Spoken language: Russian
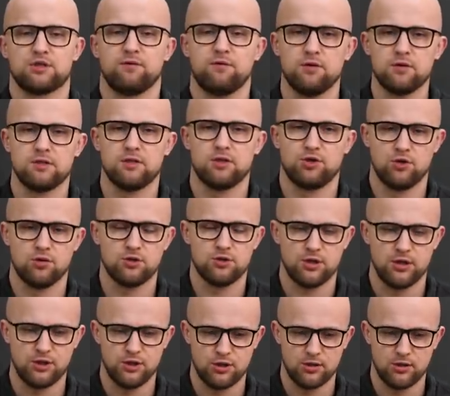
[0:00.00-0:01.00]
живет за счет
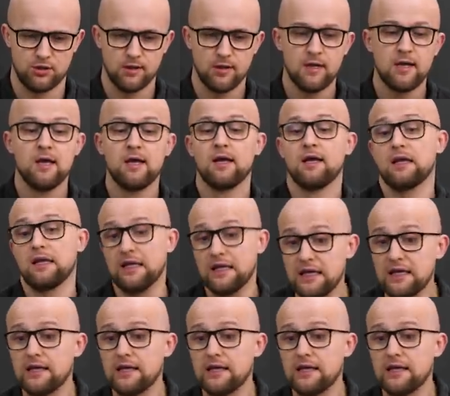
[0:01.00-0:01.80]
женщины. И